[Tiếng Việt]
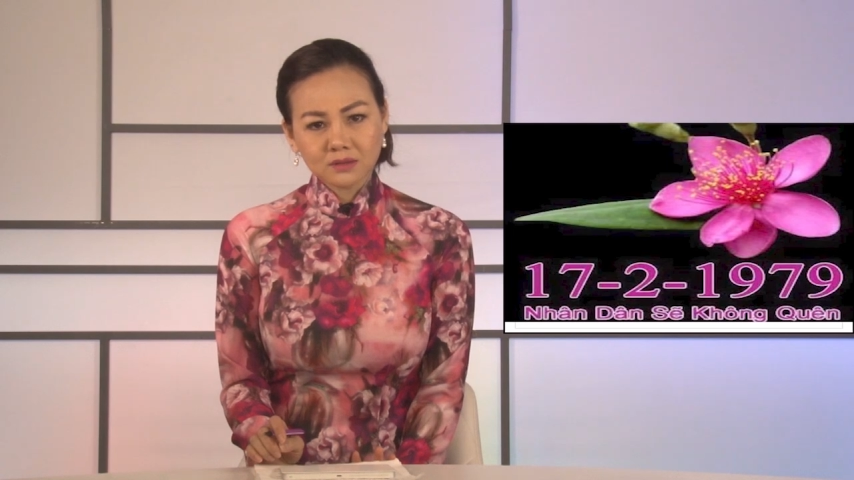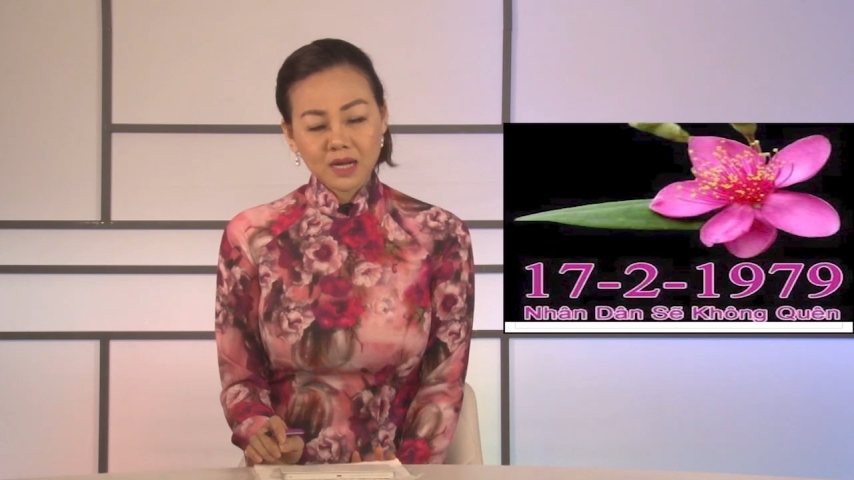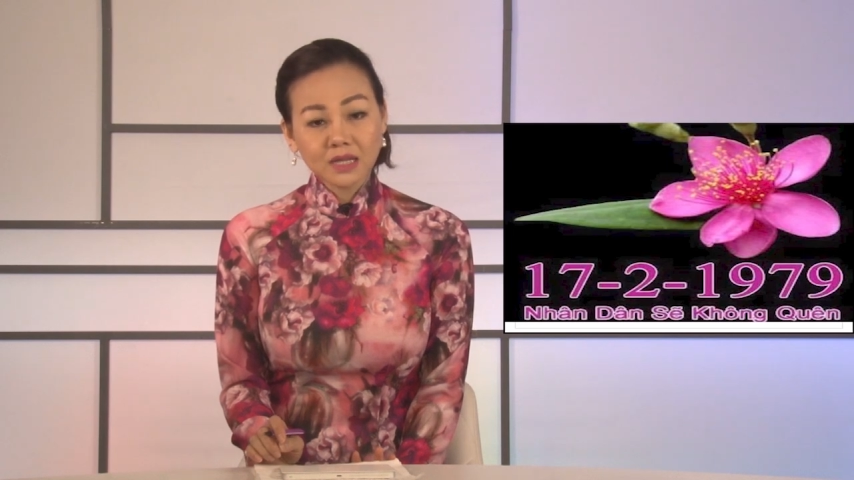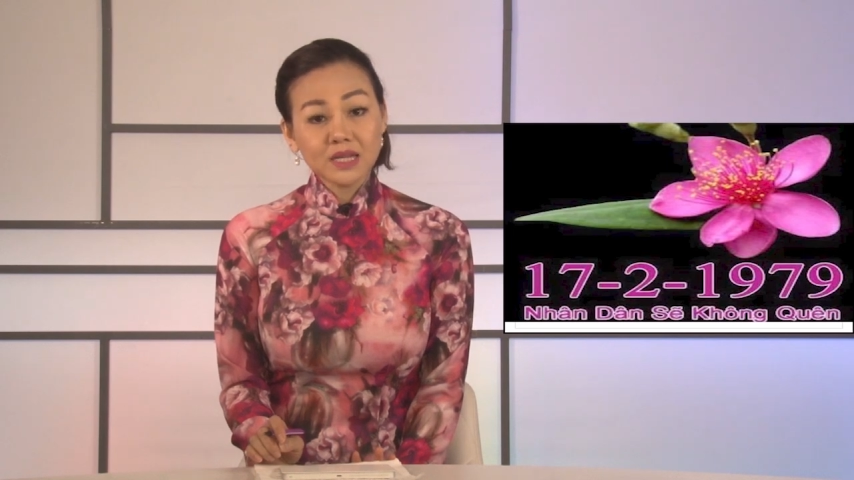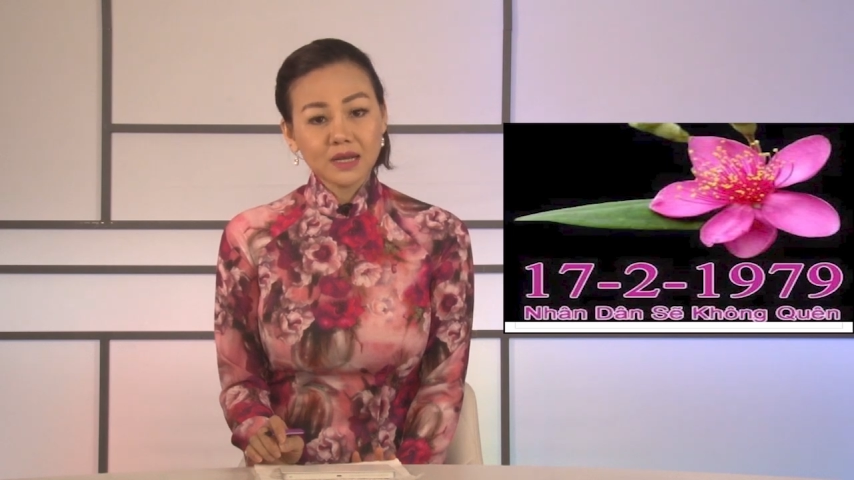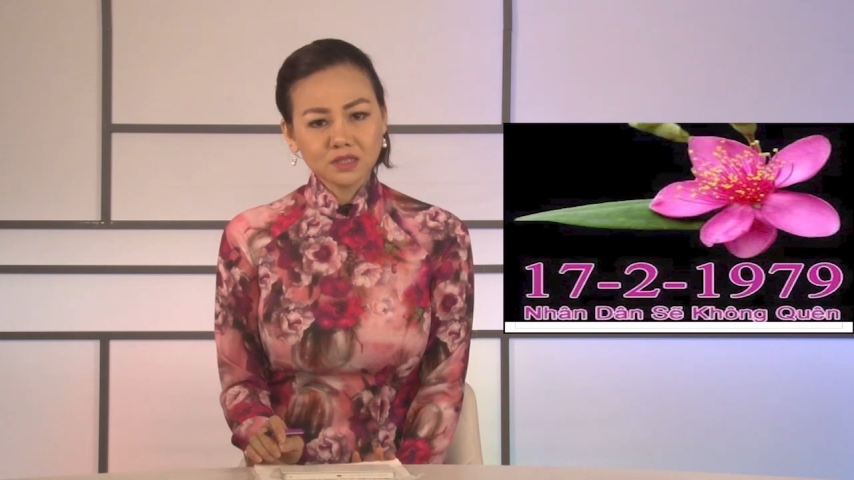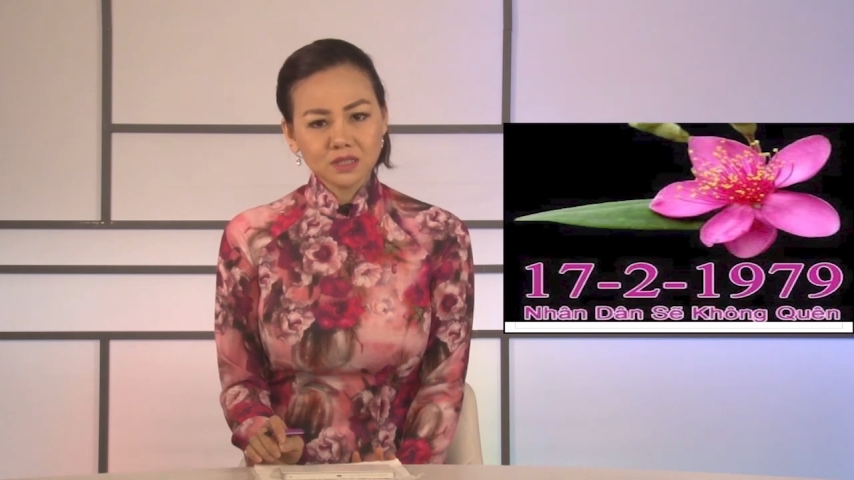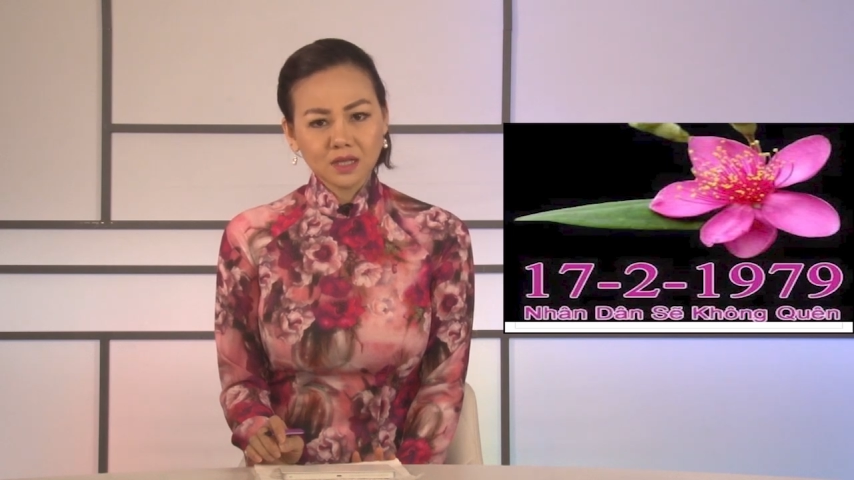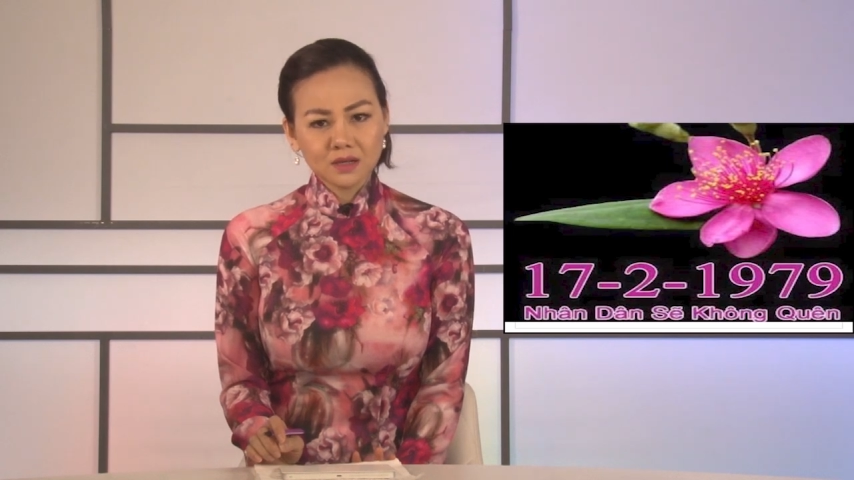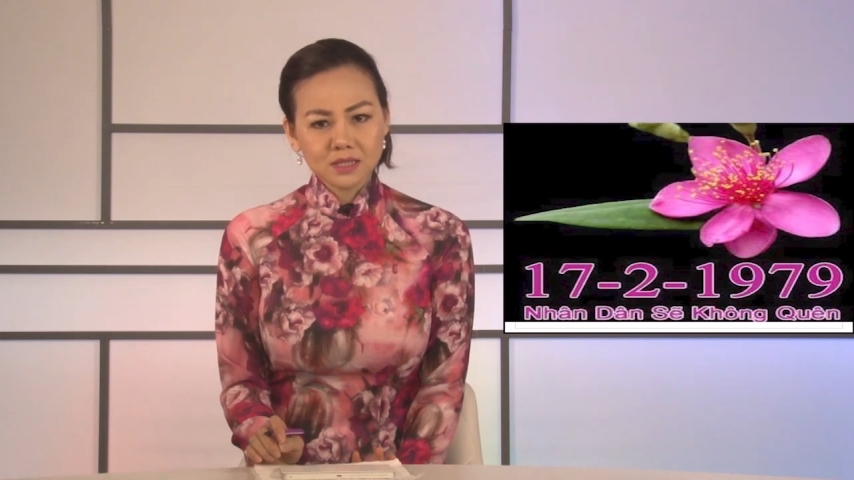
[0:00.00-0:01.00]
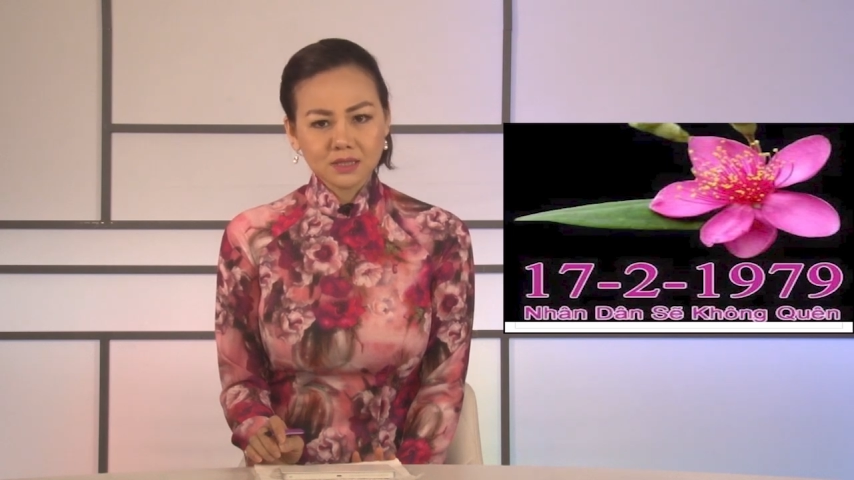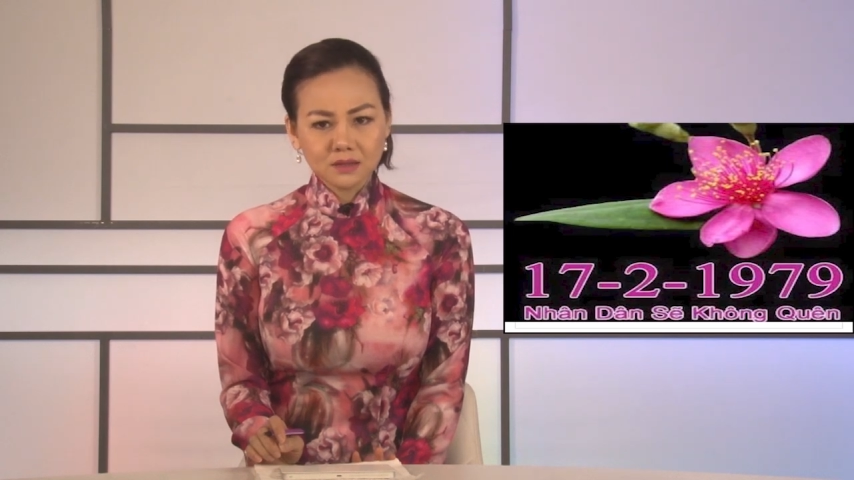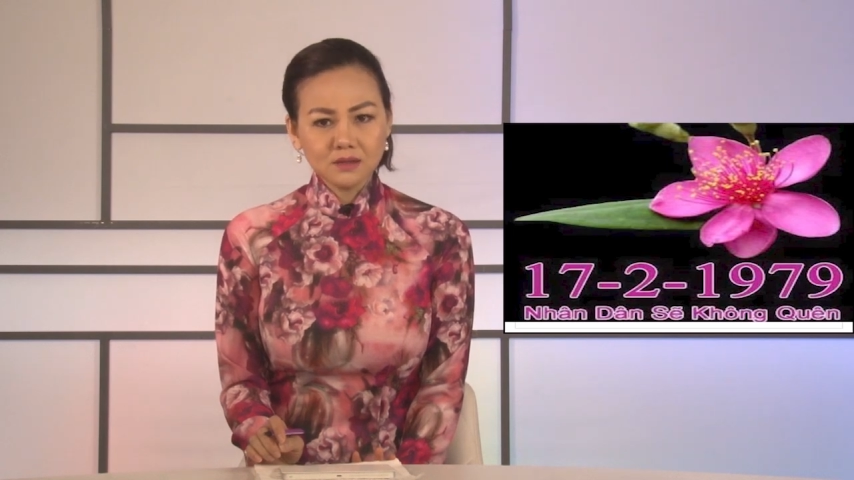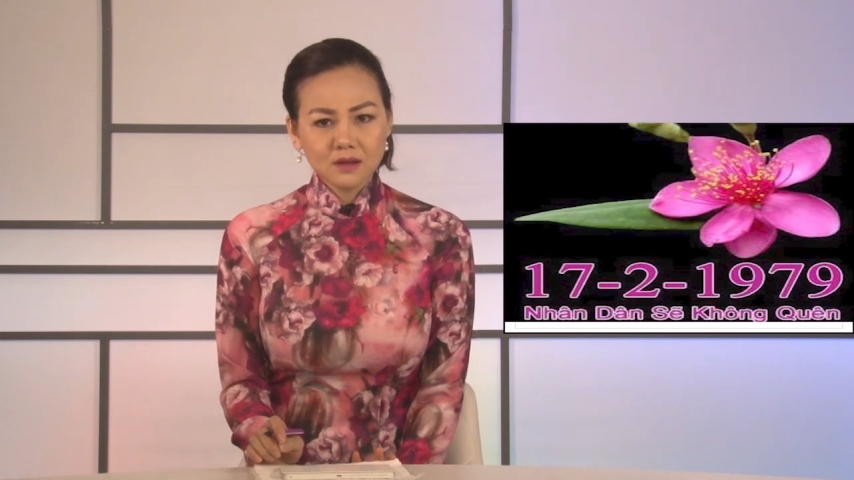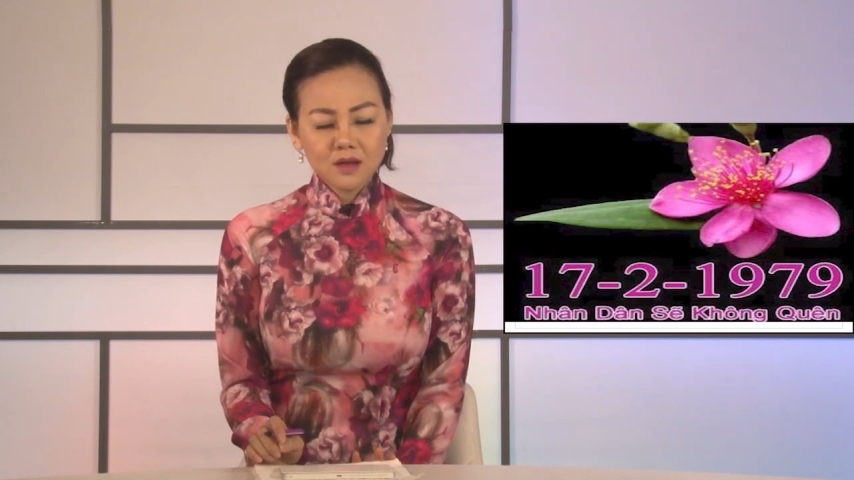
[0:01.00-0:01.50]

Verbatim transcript: đánh giá sự kiện lịch sử.